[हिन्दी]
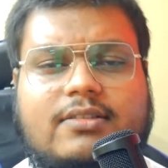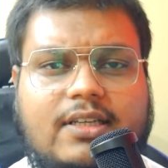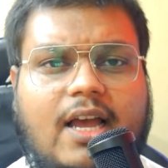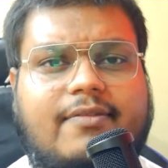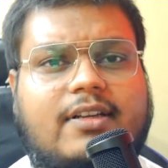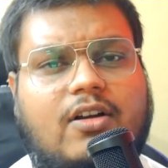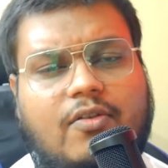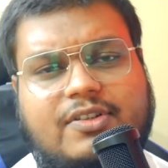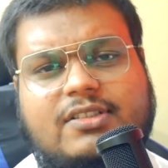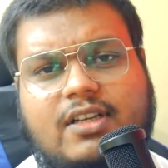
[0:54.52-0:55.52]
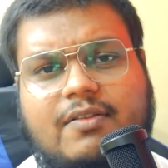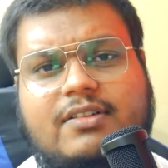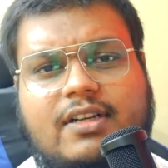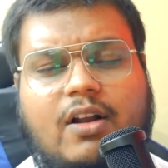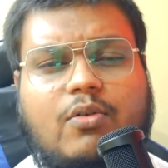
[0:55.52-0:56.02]
से या फिर ऑफिशियल सर्वर
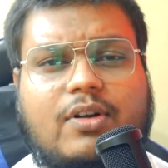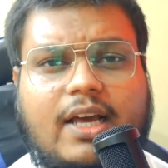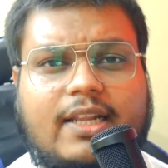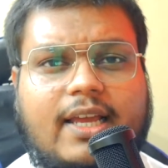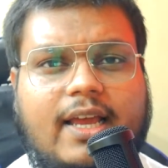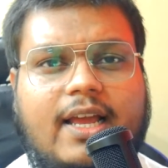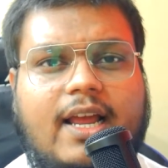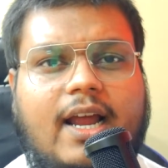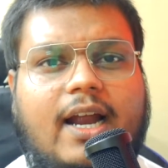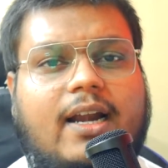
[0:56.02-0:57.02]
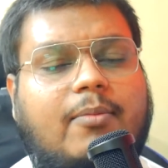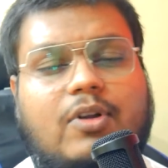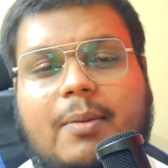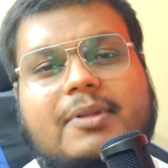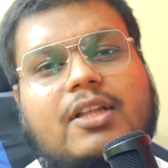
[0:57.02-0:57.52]
से डाउनलोड करिए एंड आपको
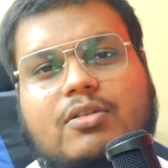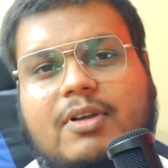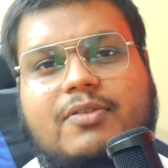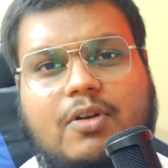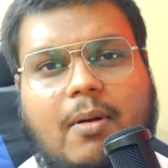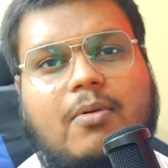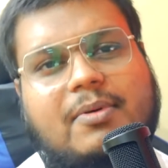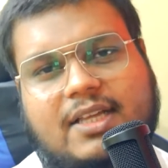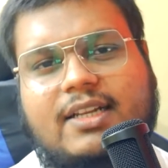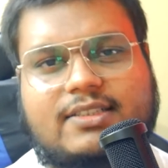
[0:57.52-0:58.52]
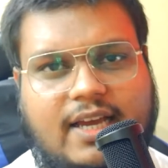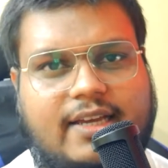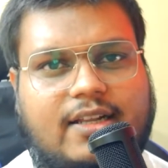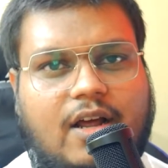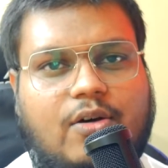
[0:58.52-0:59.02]
नहीं पता तो मैं इस वीडियो में आपको बताने चाह
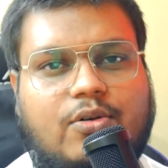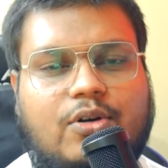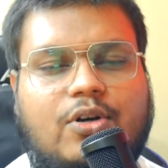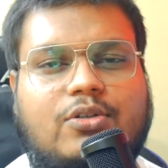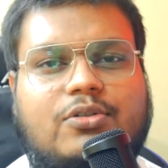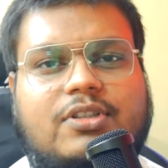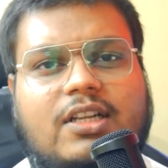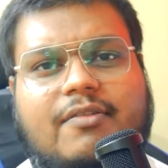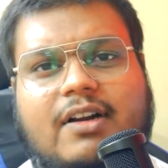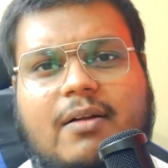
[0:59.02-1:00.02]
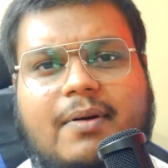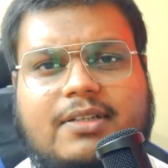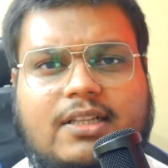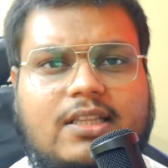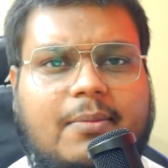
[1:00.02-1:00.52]
ही रहा हूँ तो चलिए फटाफट
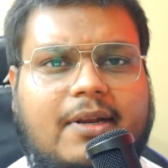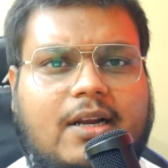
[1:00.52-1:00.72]
चलते हैं हमारे